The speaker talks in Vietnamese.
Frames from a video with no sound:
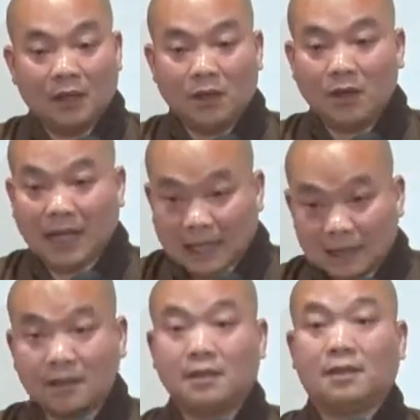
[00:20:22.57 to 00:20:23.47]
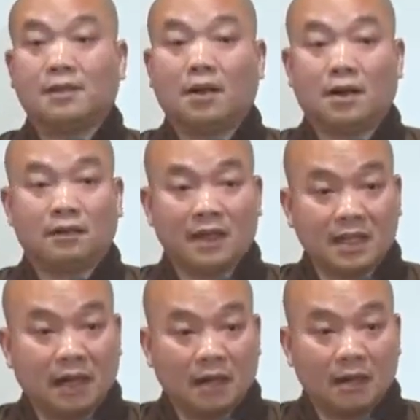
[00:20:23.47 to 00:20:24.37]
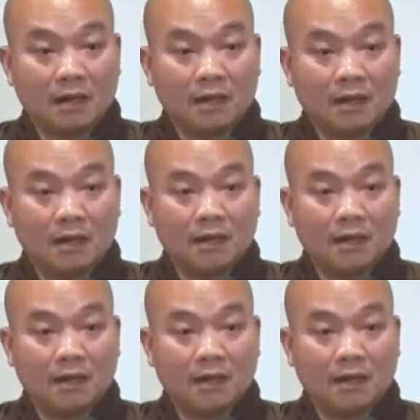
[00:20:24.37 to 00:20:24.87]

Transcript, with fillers: nó đặt tên cho cái vấn đề đó